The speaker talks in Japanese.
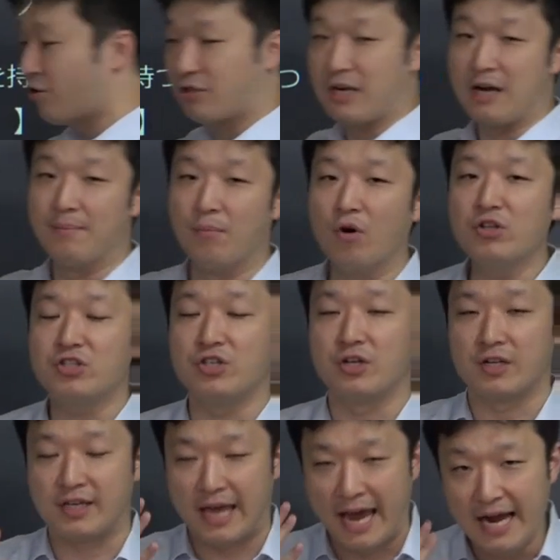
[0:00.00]
こくが持つ
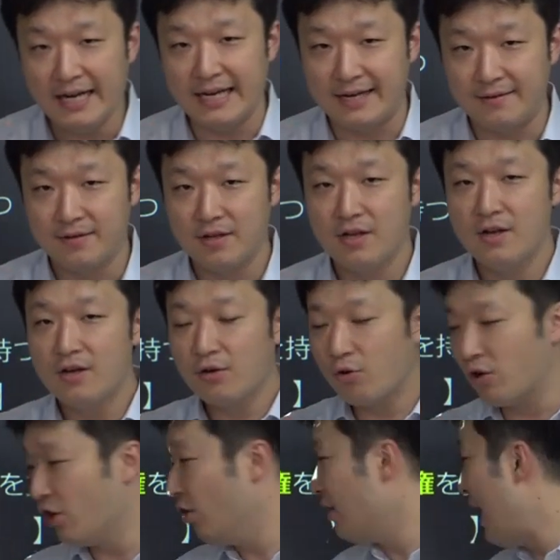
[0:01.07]
権利、
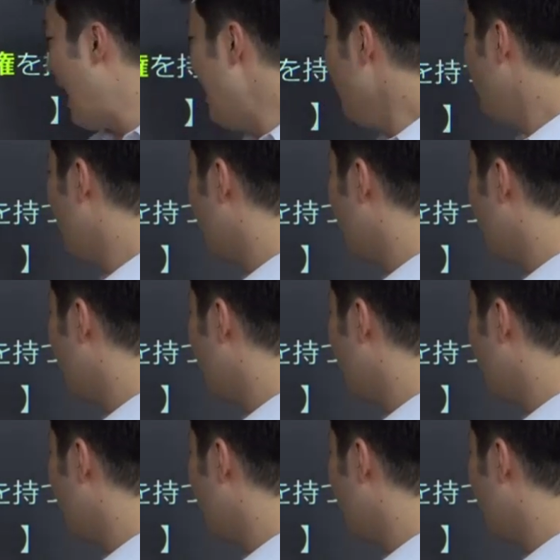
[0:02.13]
これを何